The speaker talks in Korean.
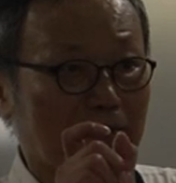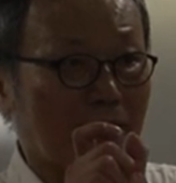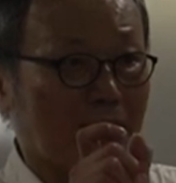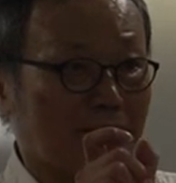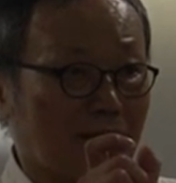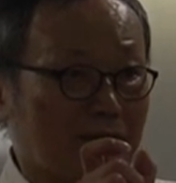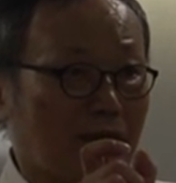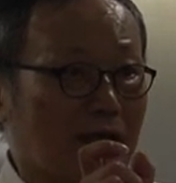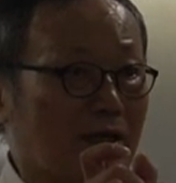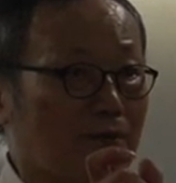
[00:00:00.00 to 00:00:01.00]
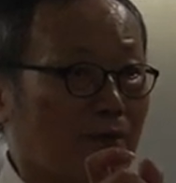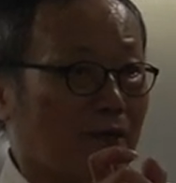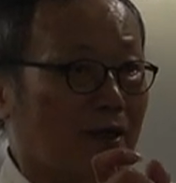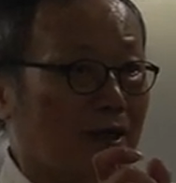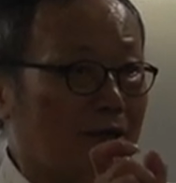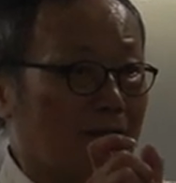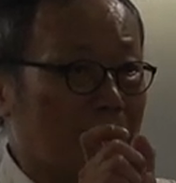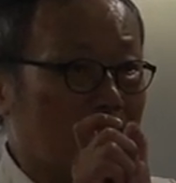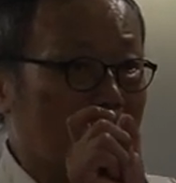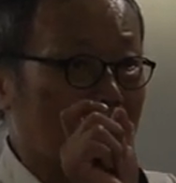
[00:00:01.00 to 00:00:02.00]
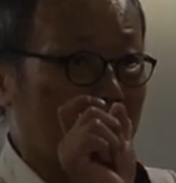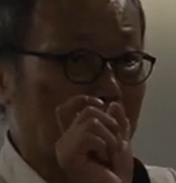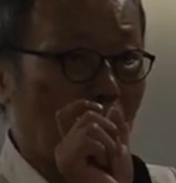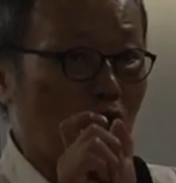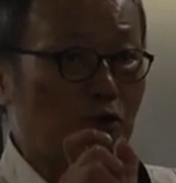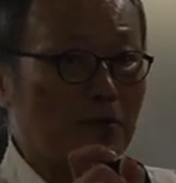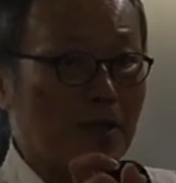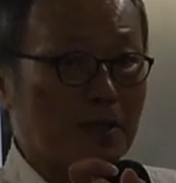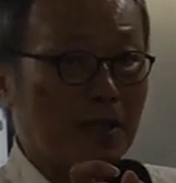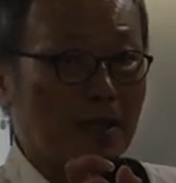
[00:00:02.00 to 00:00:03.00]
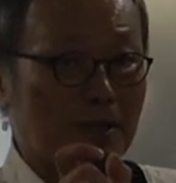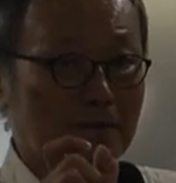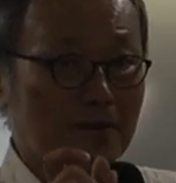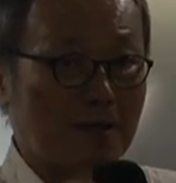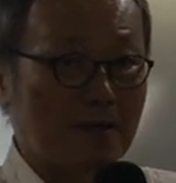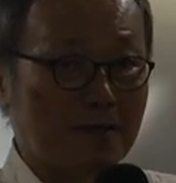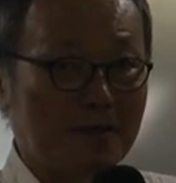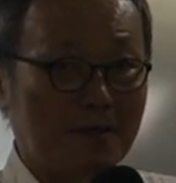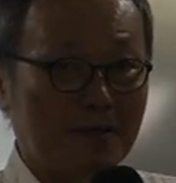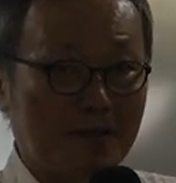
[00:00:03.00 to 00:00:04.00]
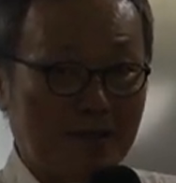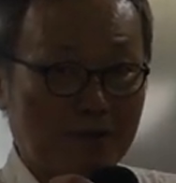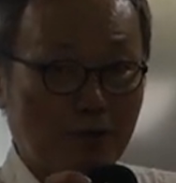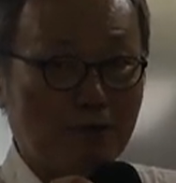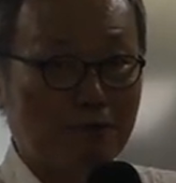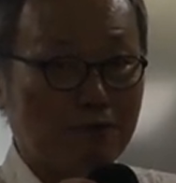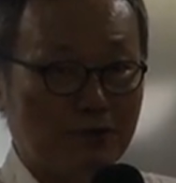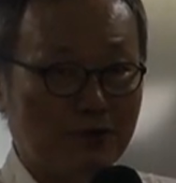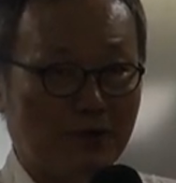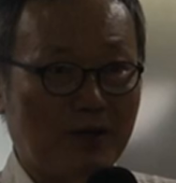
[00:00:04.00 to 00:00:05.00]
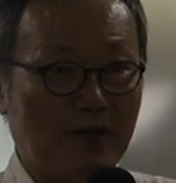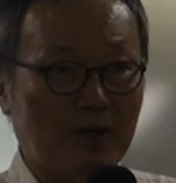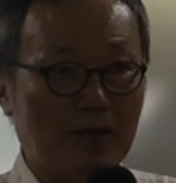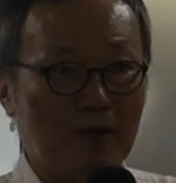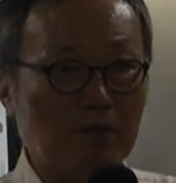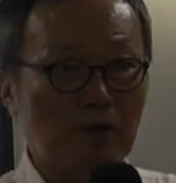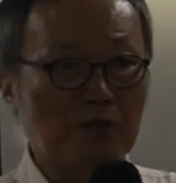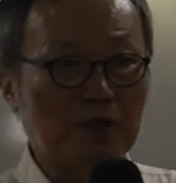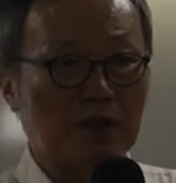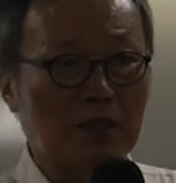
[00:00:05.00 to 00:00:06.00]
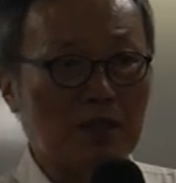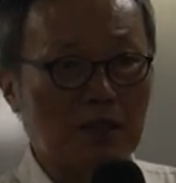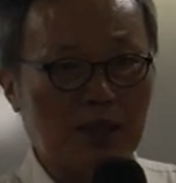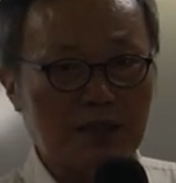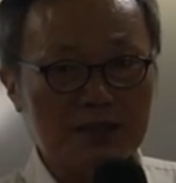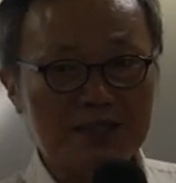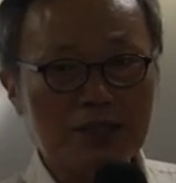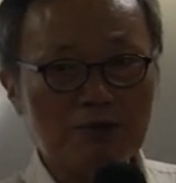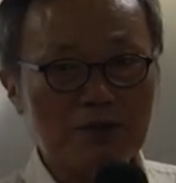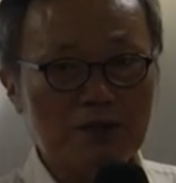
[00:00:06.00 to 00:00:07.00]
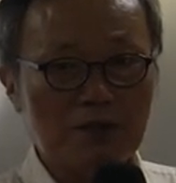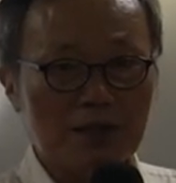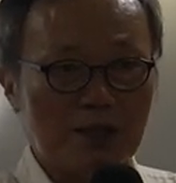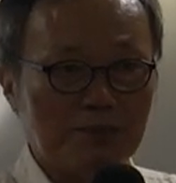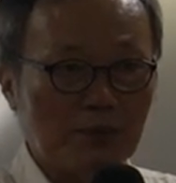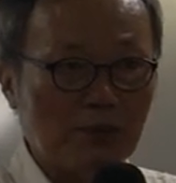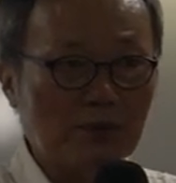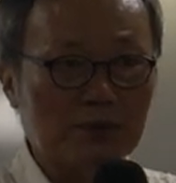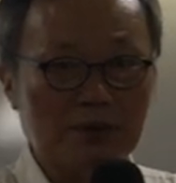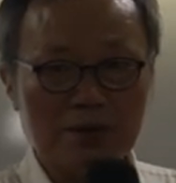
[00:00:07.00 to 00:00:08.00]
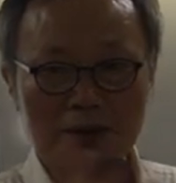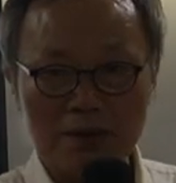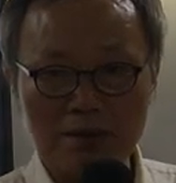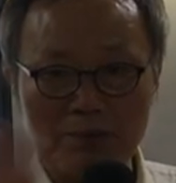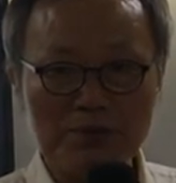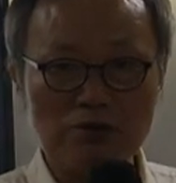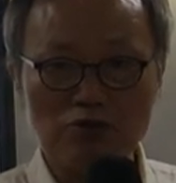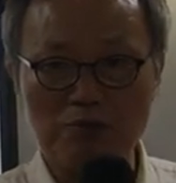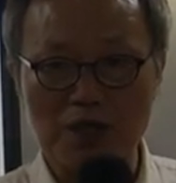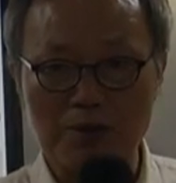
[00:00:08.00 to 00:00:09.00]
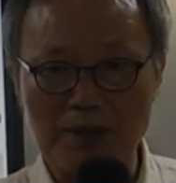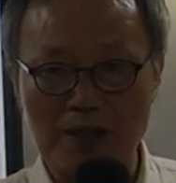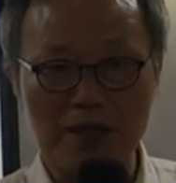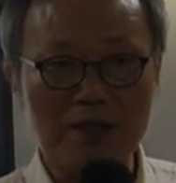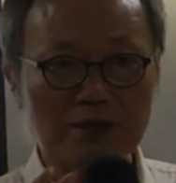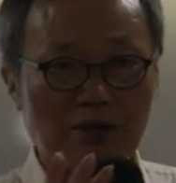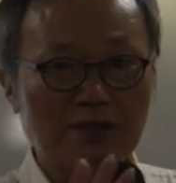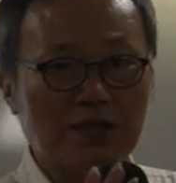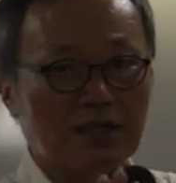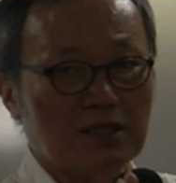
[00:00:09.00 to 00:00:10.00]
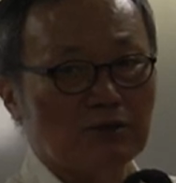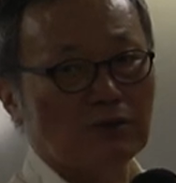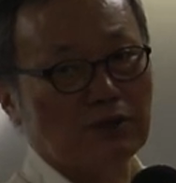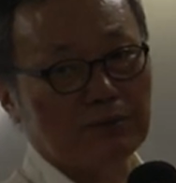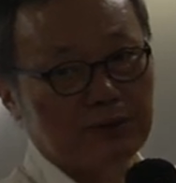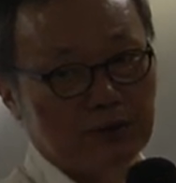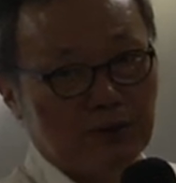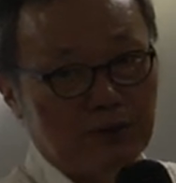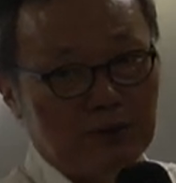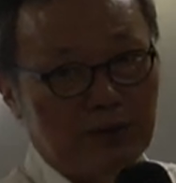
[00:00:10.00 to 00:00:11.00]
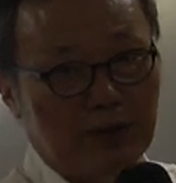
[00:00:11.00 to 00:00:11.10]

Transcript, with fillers: 얄팍하니까 그 하나로 그 바우만의 서상을 꿰뚫을 수 있어요. 그 보면 시장 권력의 모든 걸 넘겨주는 바람에 정치가 실종되어 버리고,